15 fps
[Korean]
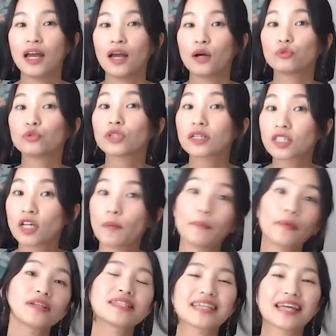우선 첫
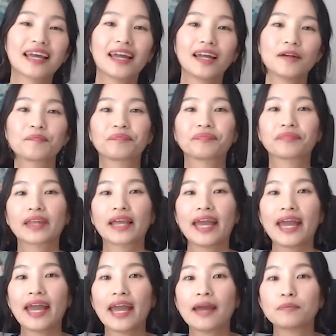번째,
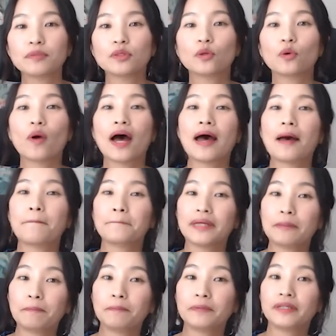have와
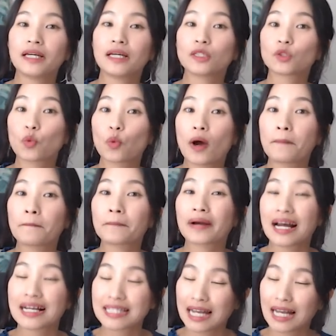pp의 조합
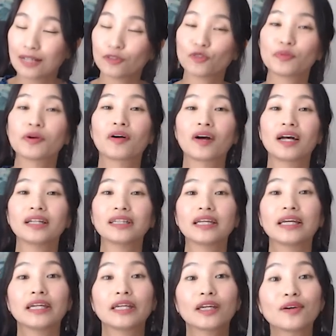가장 유명한
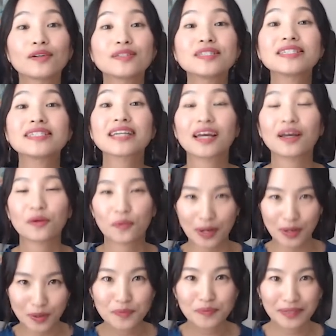현재
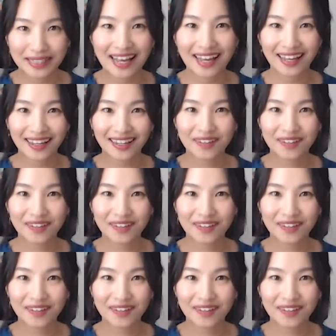완료입니다.